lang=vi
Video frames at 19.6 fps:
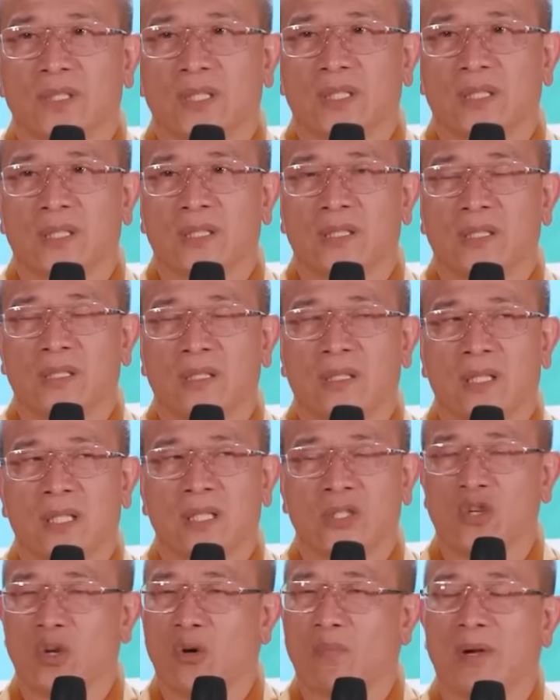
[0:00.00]
À,
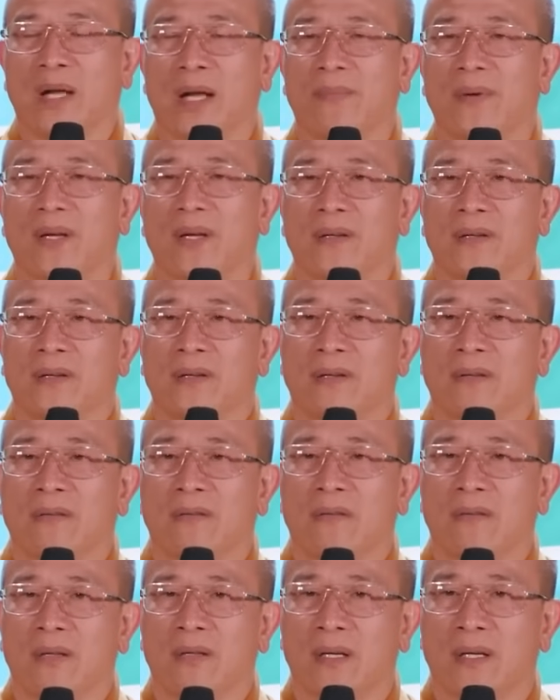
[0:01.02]
cái trộm cắp, á,
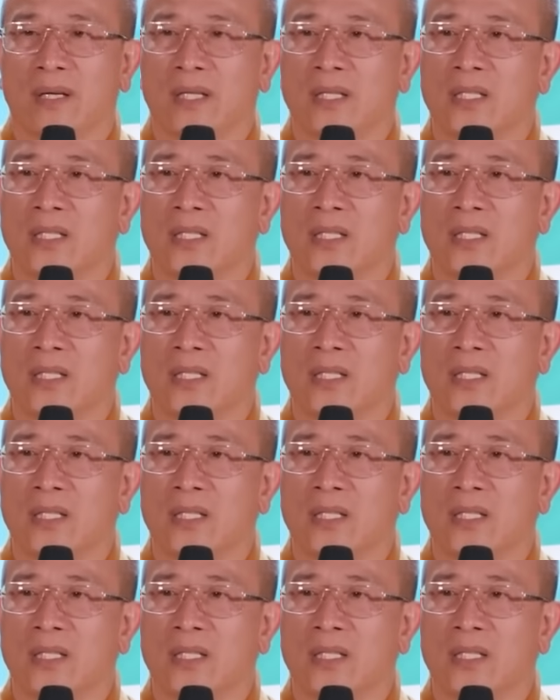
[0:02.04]
à,